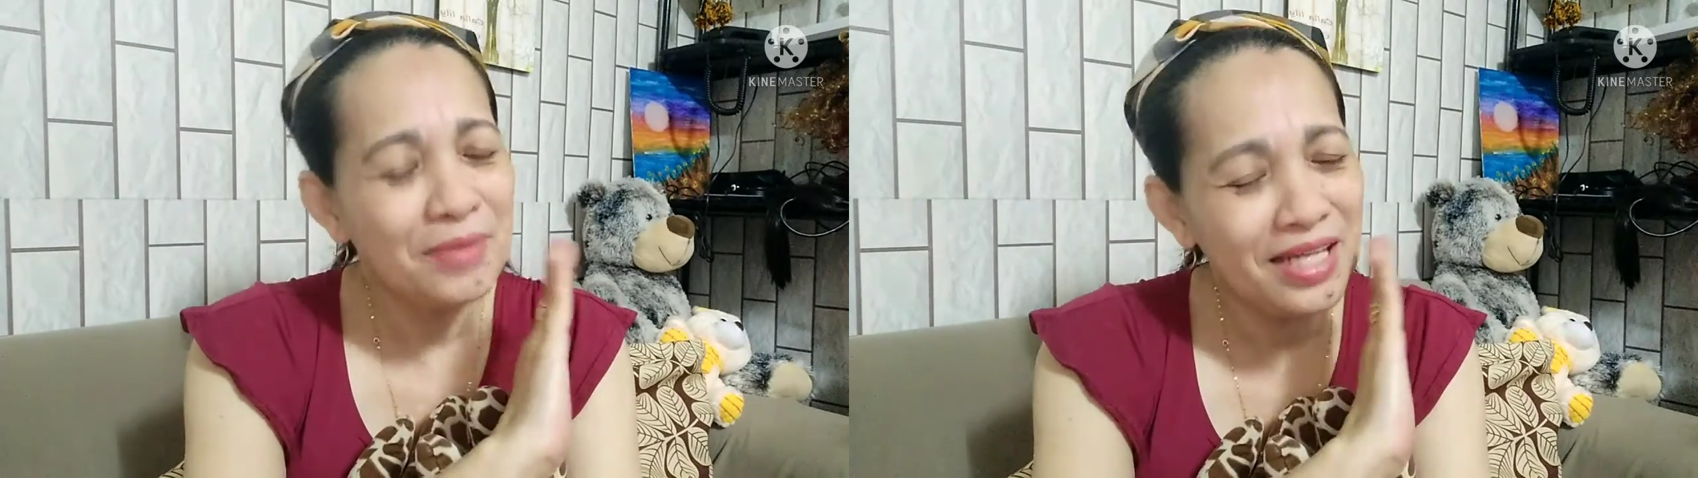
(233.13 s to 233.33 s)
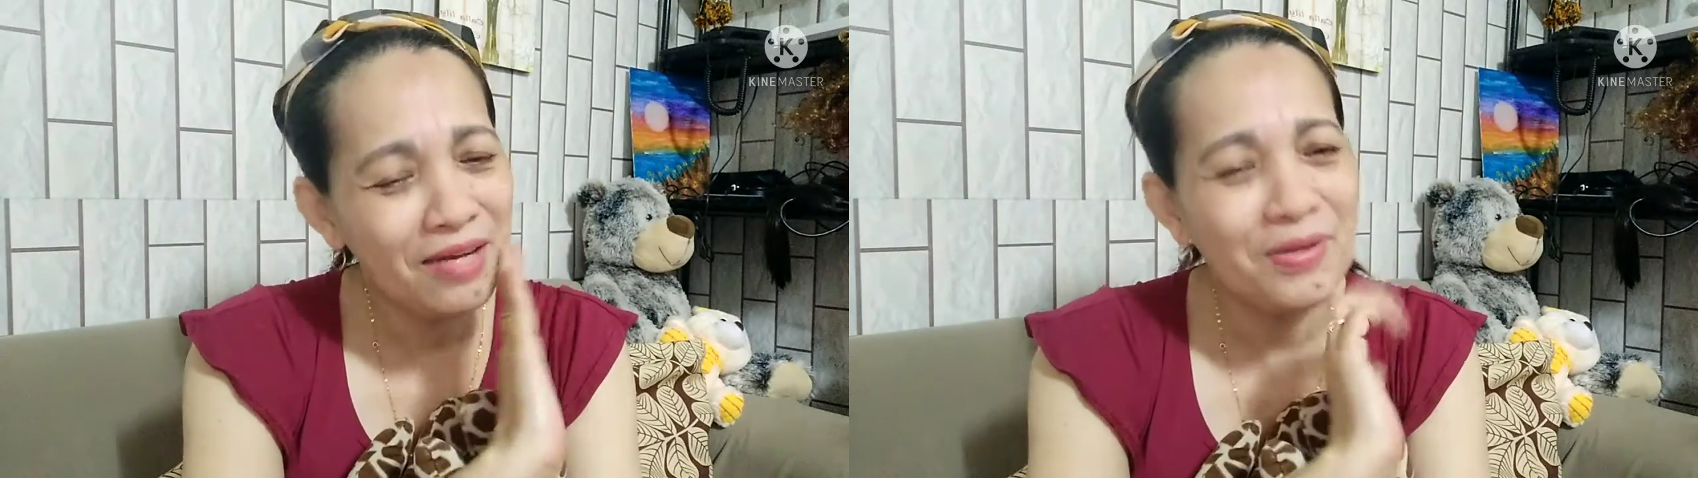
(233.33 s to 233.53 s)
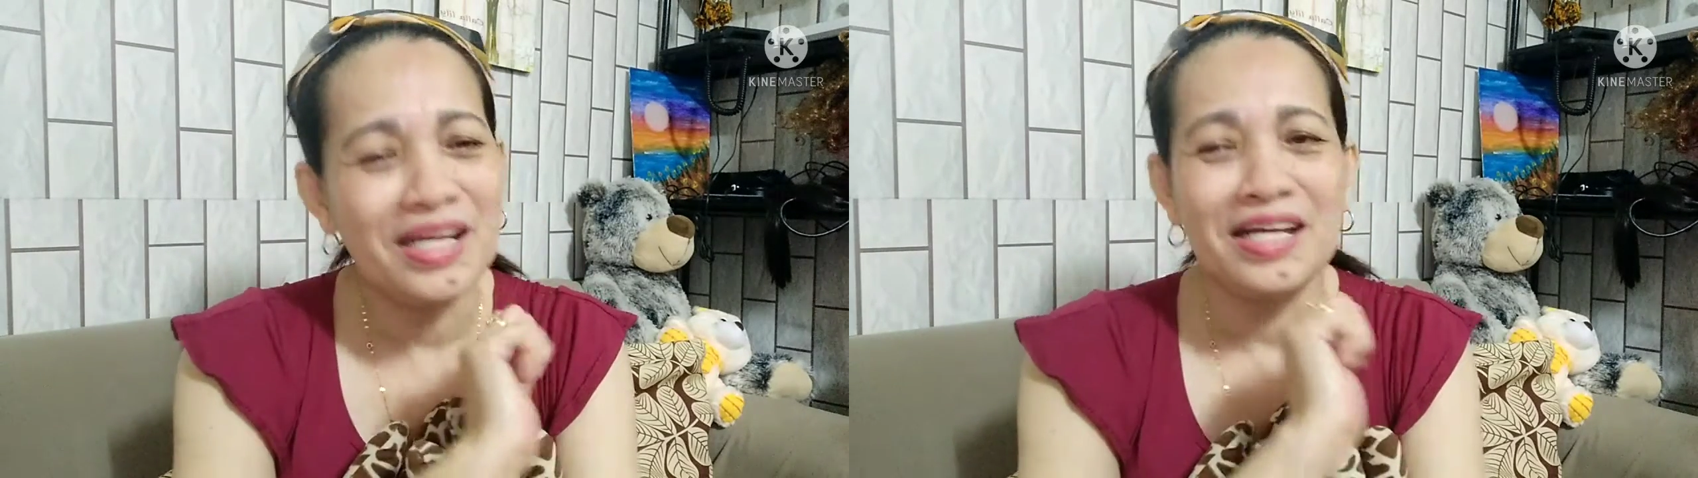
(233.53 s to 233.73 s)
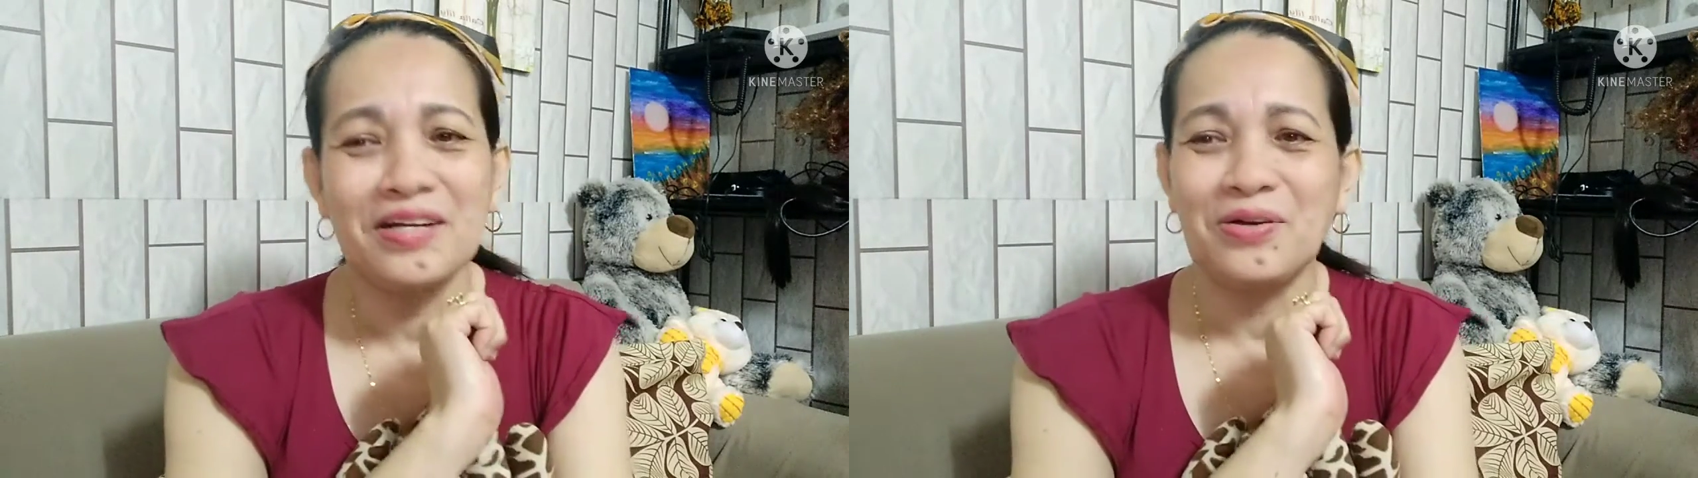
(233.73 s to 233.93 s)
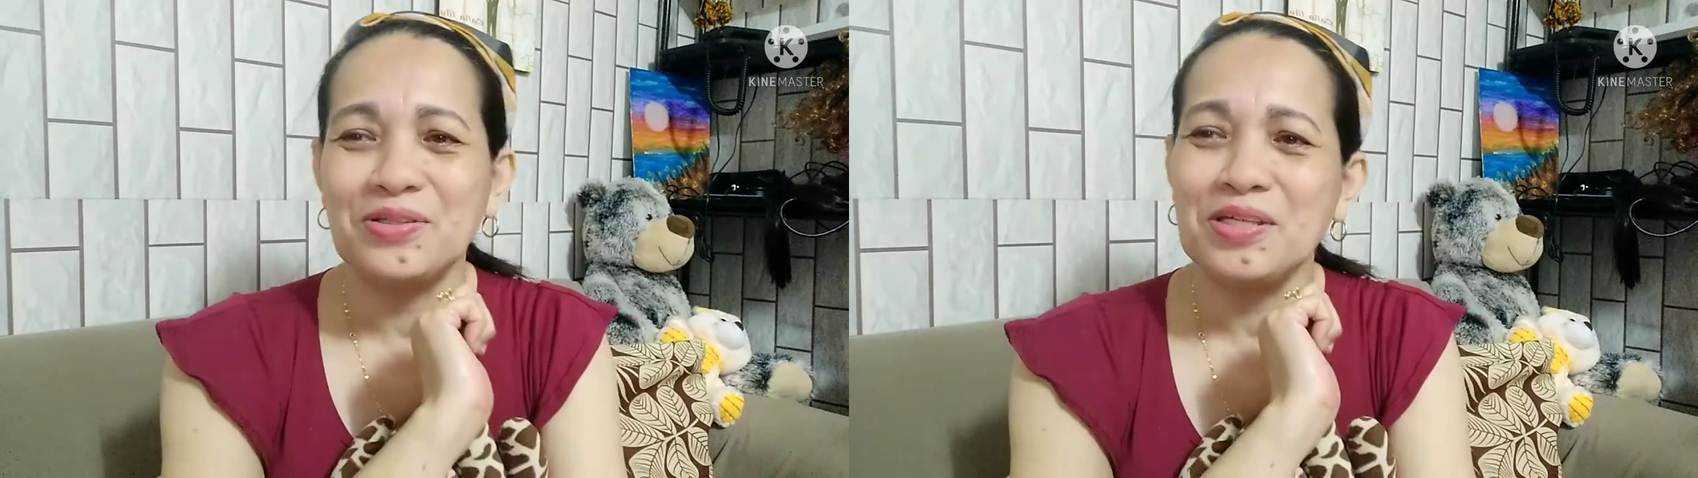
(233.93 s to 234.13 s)

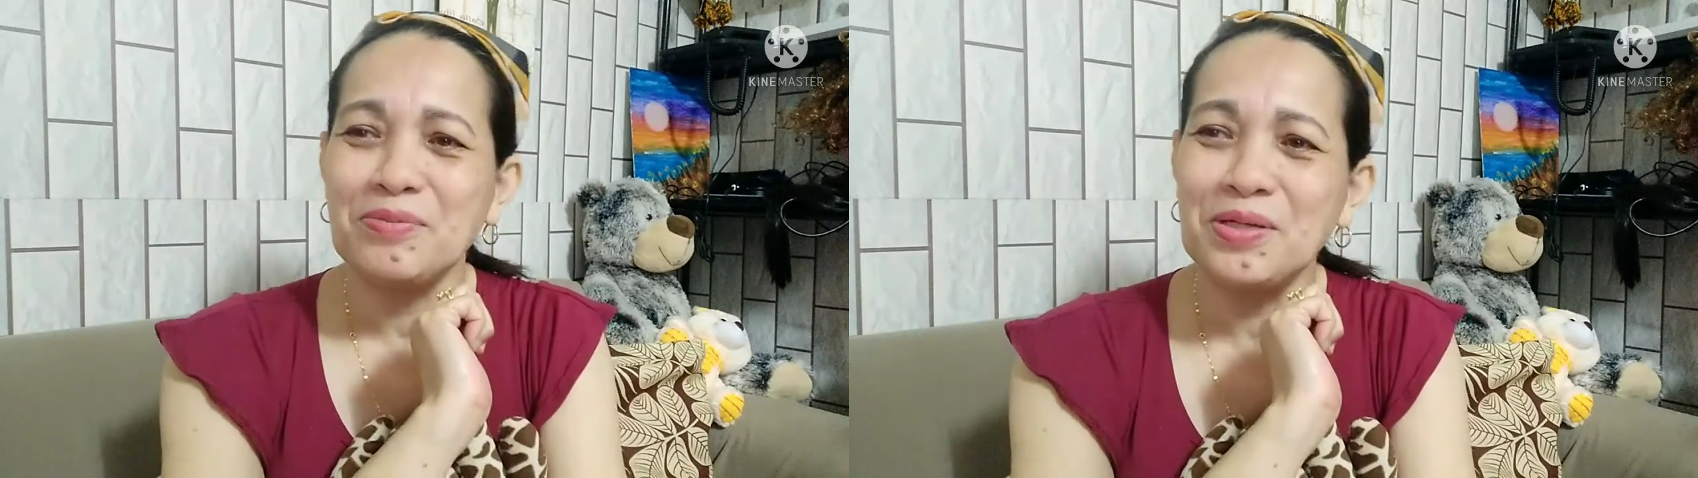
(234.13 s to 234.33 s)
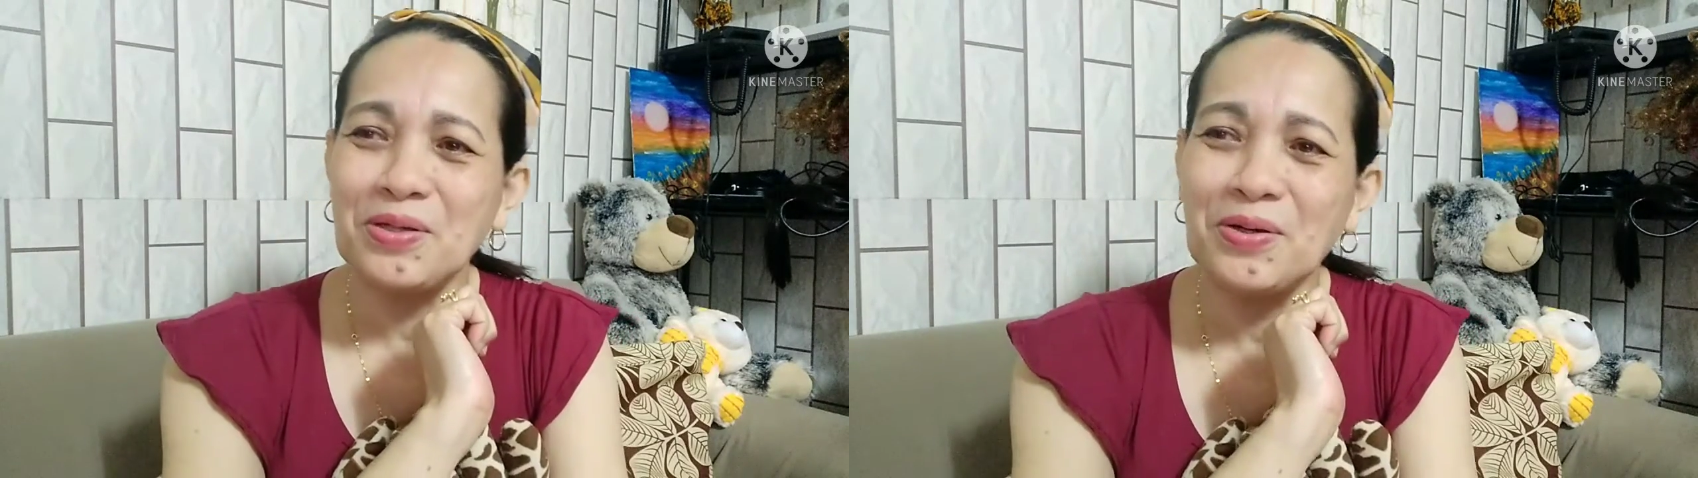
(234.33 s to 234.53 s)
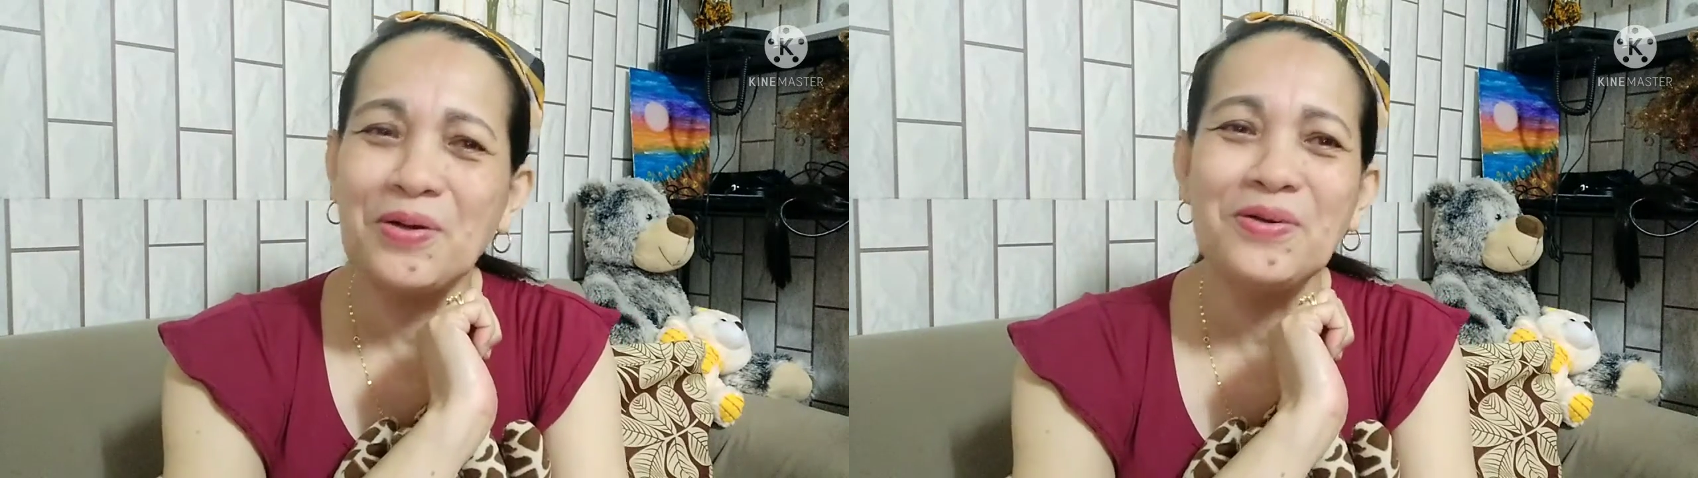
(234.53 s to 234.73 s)
pinaliwanag ko sabi ko